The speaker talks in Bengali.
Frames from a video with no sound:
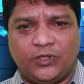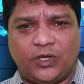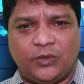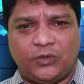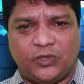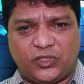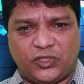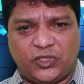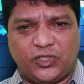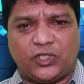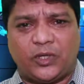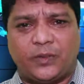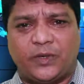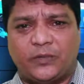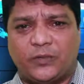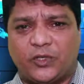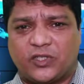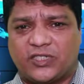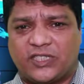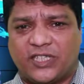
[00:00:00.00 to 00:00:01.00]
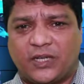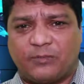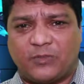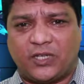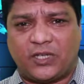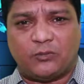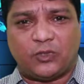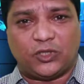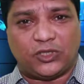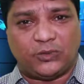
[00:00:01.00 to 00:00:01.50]
অবশ্যই কমেন্ট বক্সে
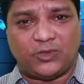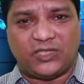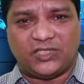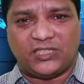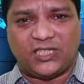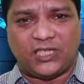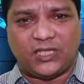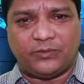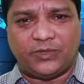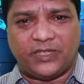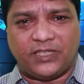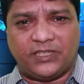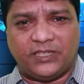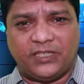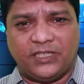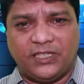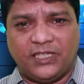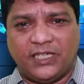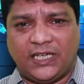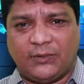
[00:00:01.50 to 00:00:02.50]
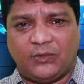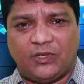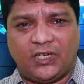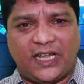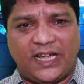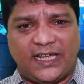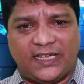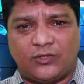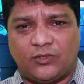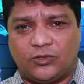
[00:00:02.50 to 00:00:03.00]
আপনার মতামত জানাবেন এবং
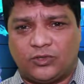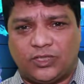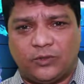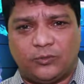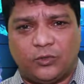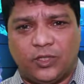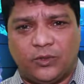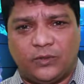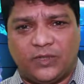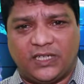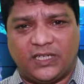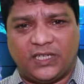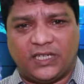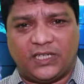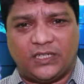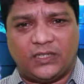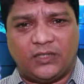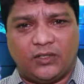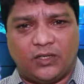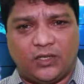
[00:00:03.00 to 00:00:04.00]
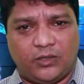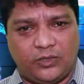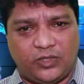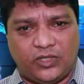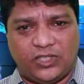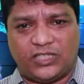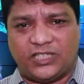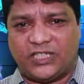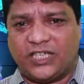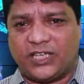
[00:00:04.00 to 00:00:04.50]
লাইক করতে ভুলবেন না
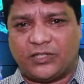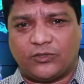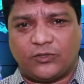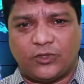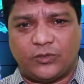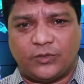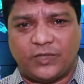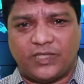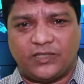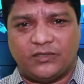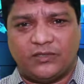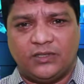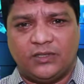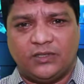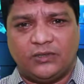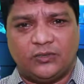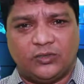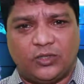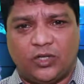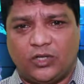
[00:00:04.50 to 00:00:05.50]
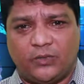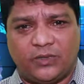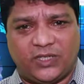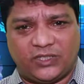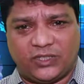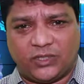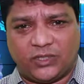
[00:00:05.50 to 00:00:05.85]
অবশ্যই শেয়ার করবেন ধন্যবাদ